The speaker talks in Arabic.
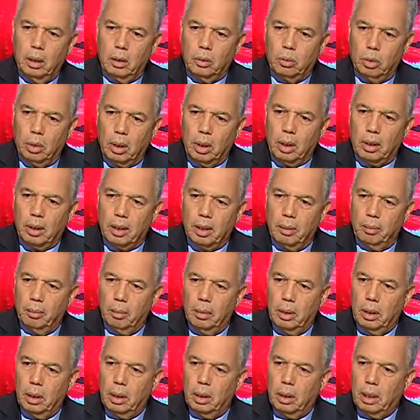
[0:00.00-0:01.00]

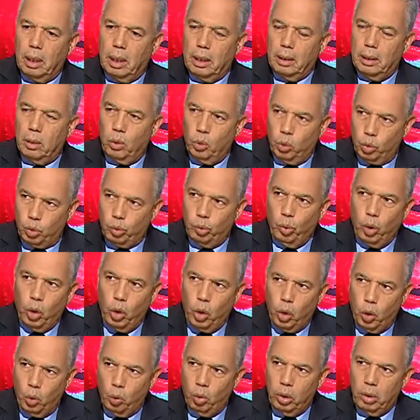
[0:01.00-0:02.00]
تنظم آه، هذا الاسبوع
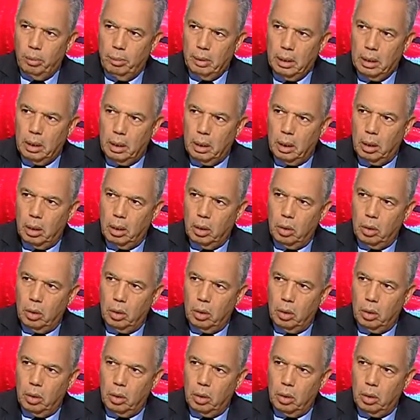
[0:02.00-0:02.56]
الاول من